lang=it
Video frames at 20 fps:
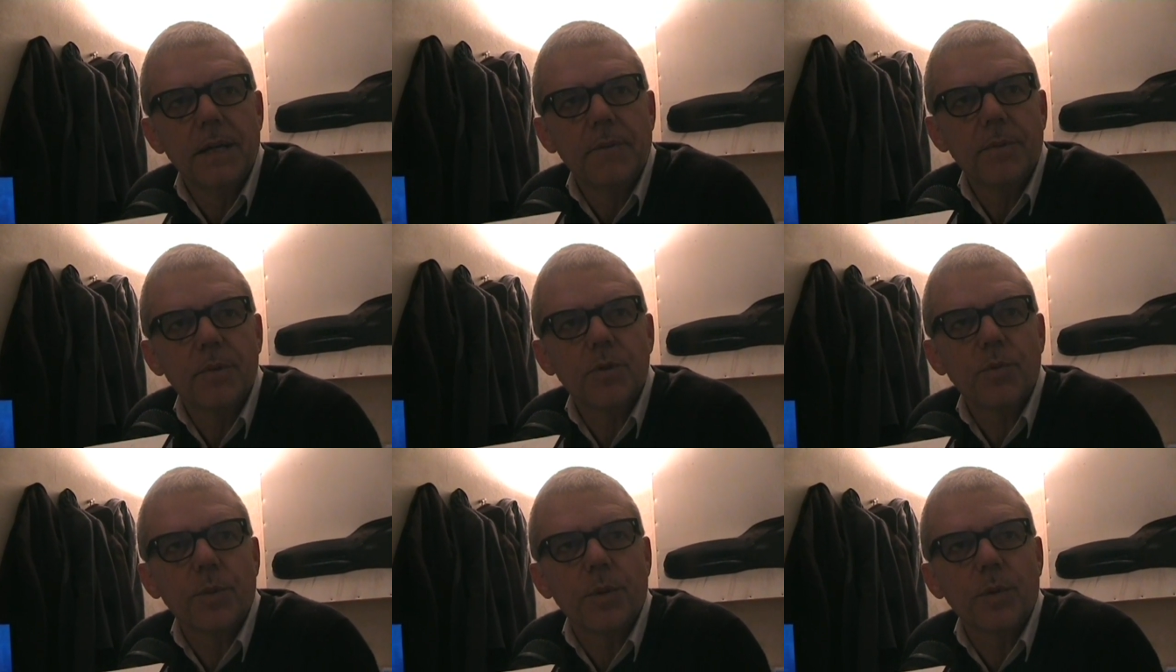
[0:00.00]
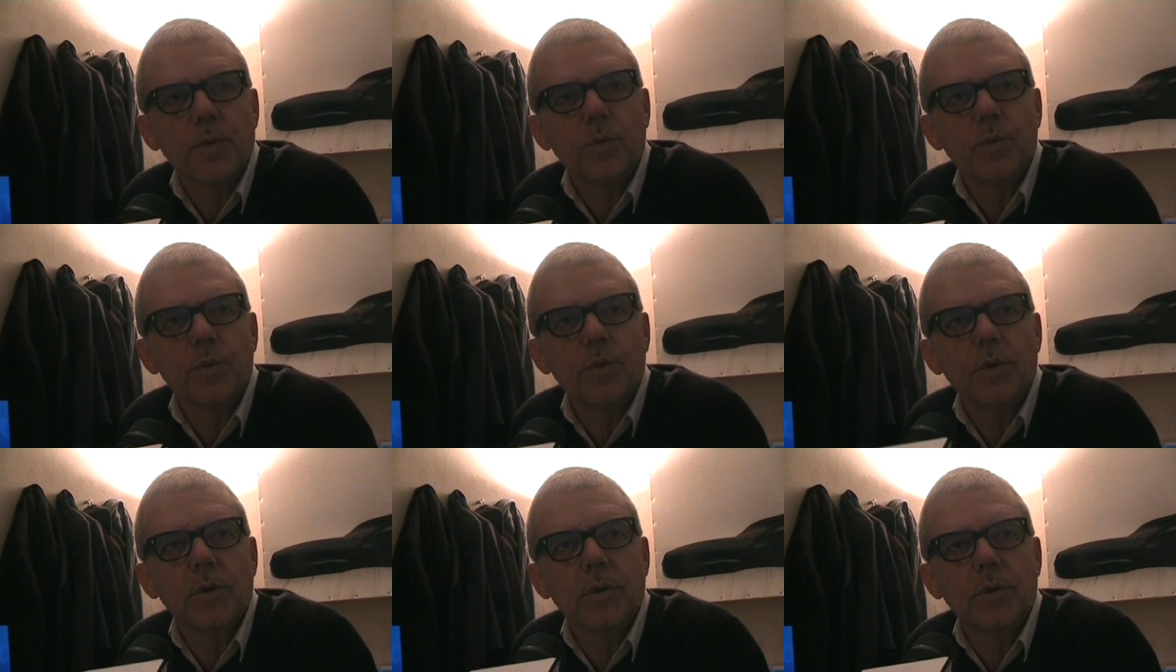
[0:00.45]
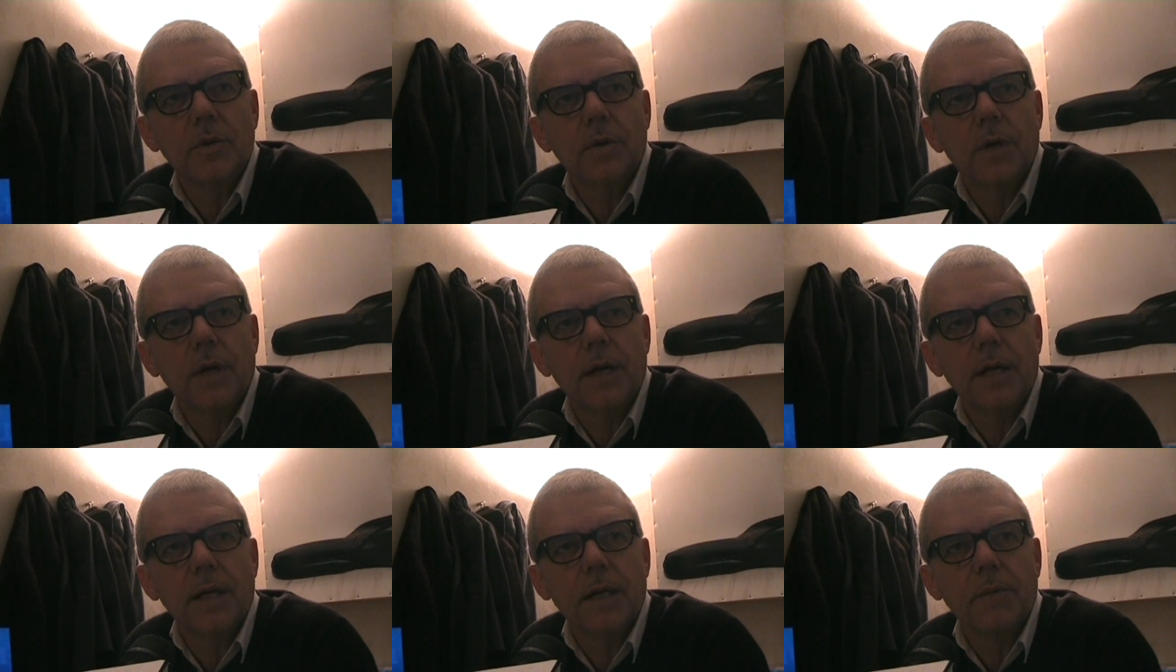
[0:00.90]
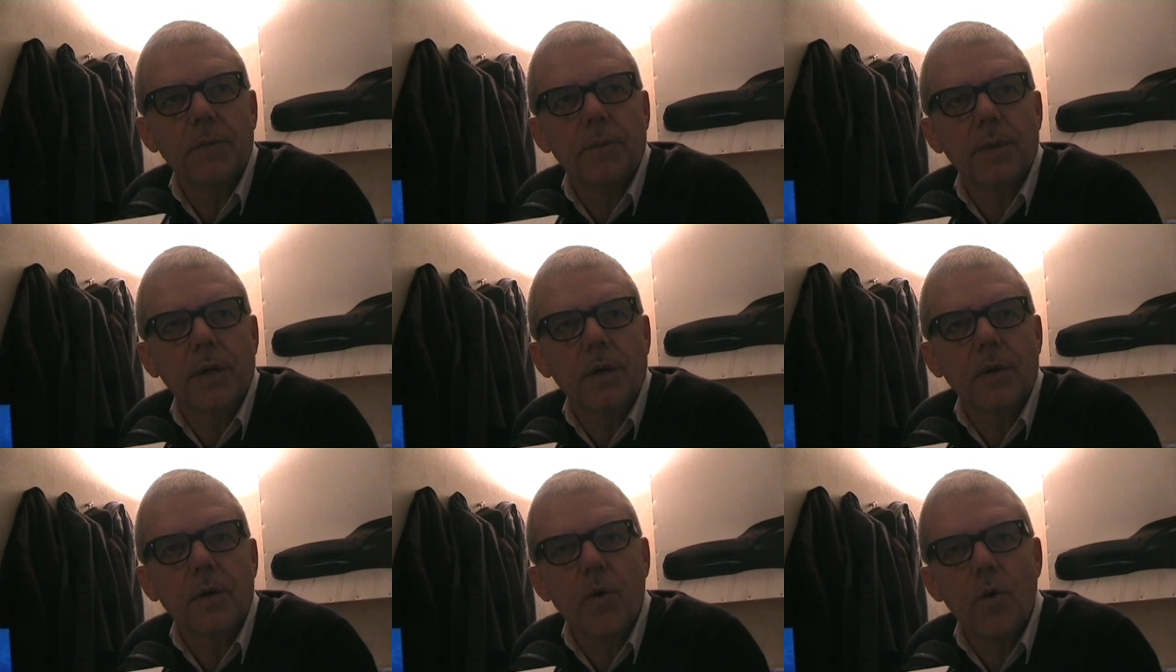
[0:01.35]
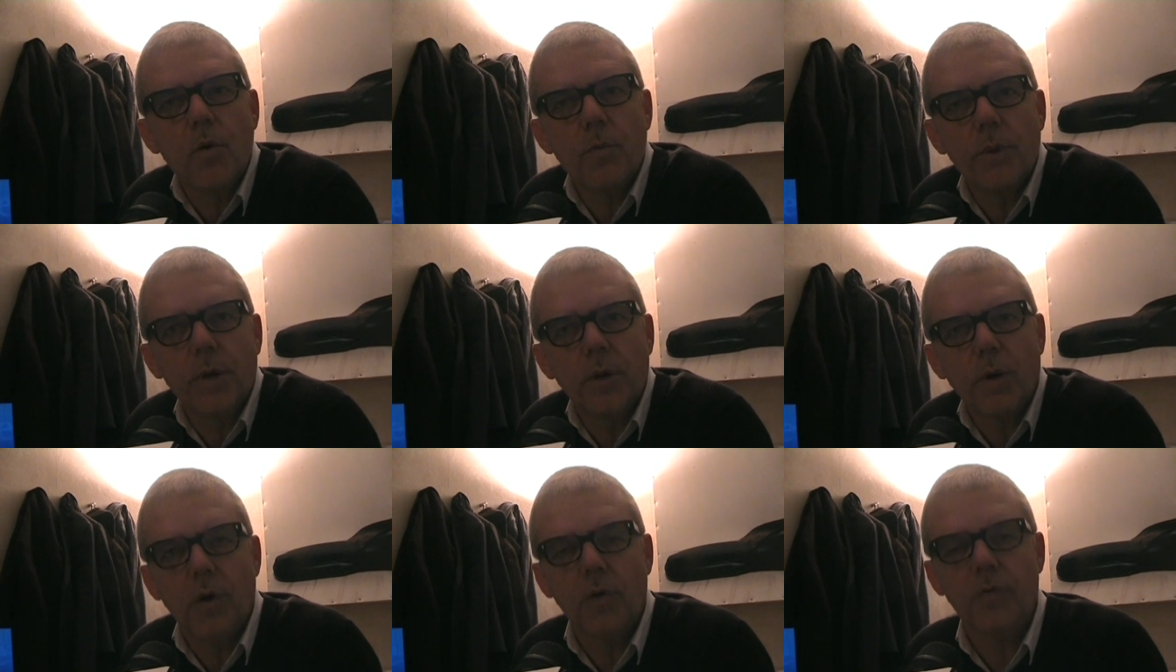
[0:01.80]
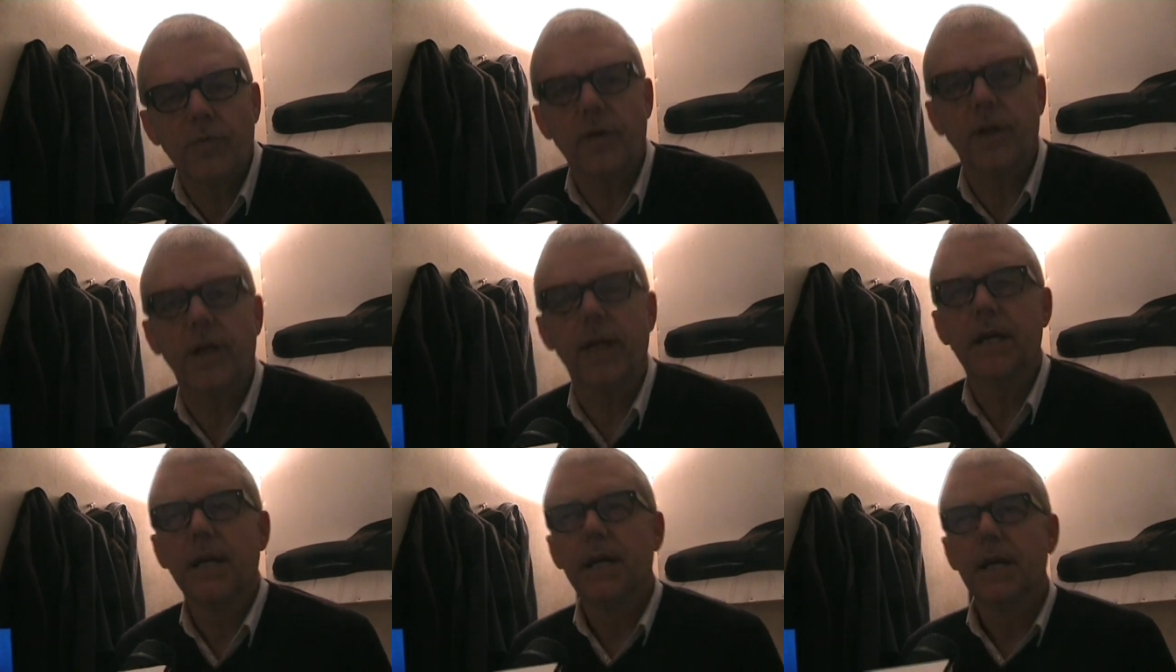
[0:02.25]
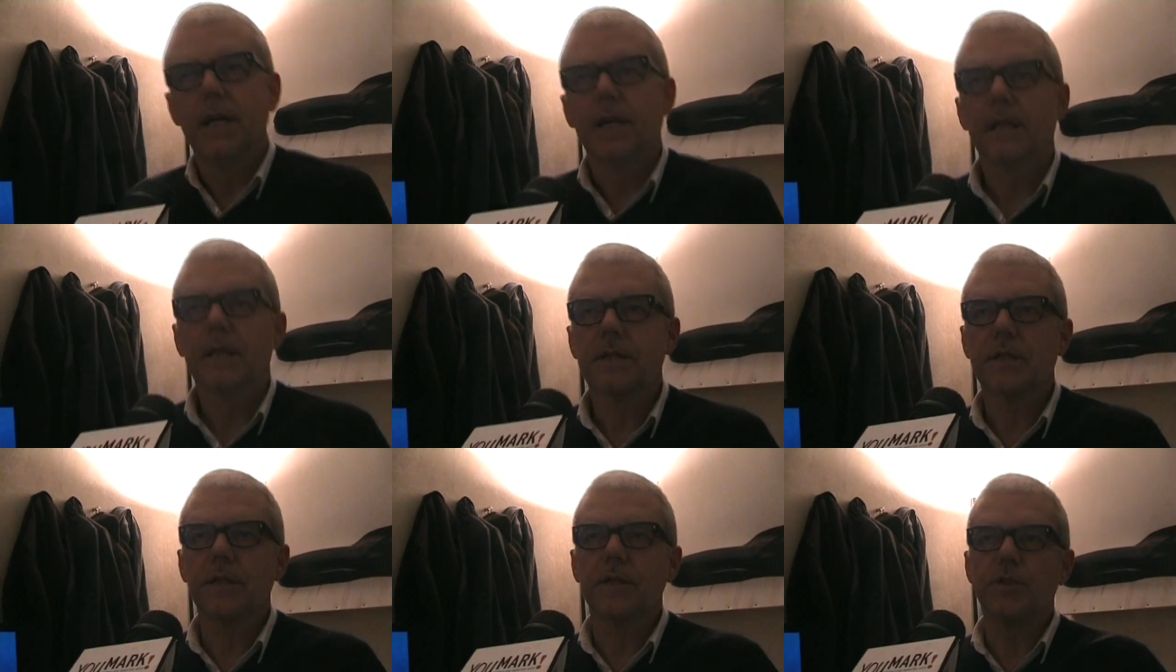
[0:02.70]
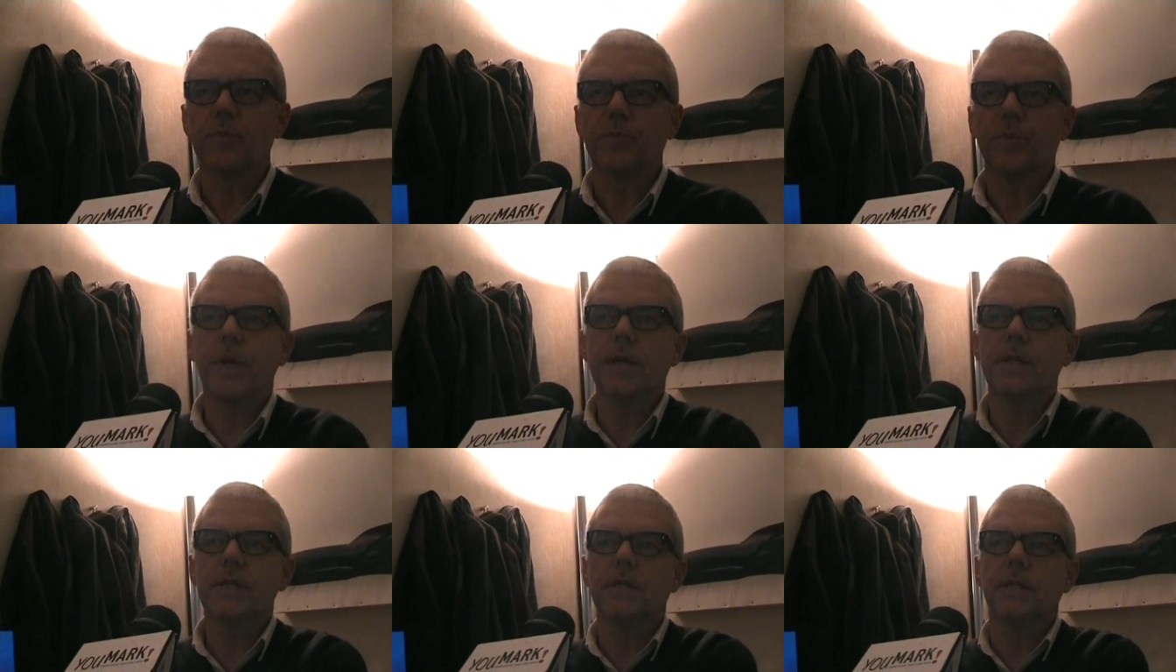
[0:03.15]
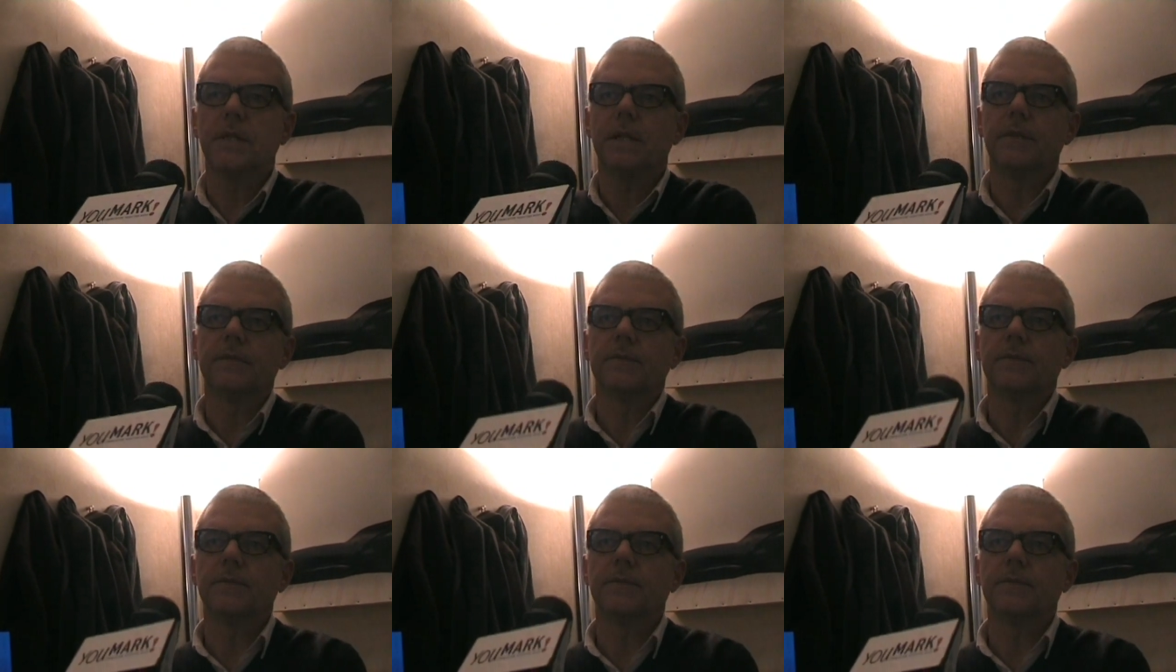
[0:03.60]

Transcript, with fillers: ma soprattutto anche per come lo offre. Se ci pensi...